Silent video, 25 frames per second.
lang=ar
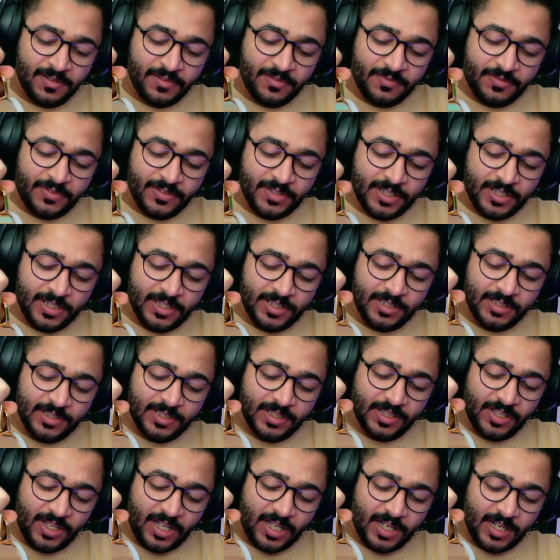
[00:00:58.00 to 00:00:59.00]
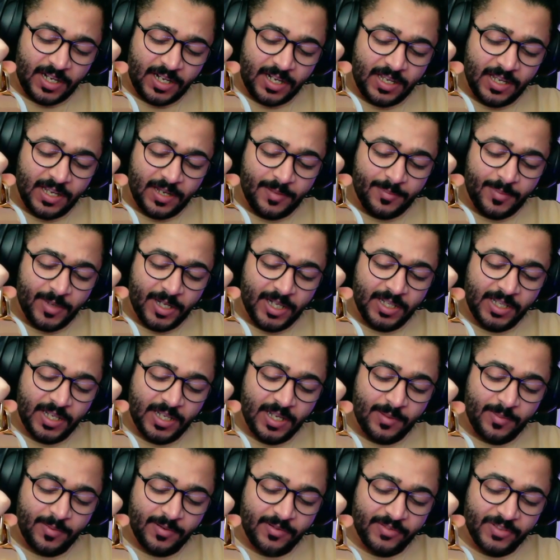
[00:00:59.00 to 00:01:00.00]
في انتظارك يا بعد
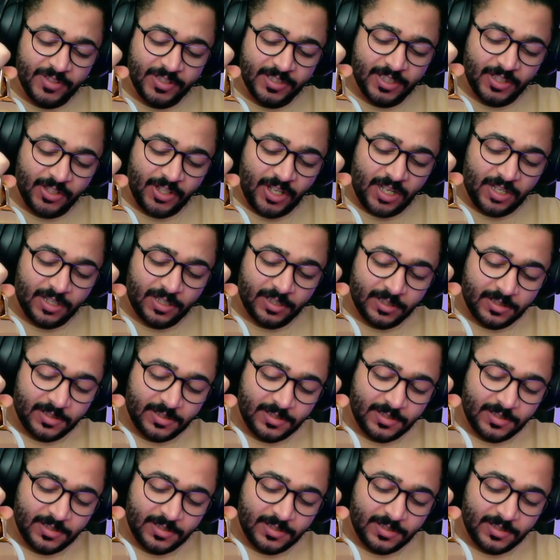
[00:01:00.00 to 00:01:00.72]
قلبي في انتظارك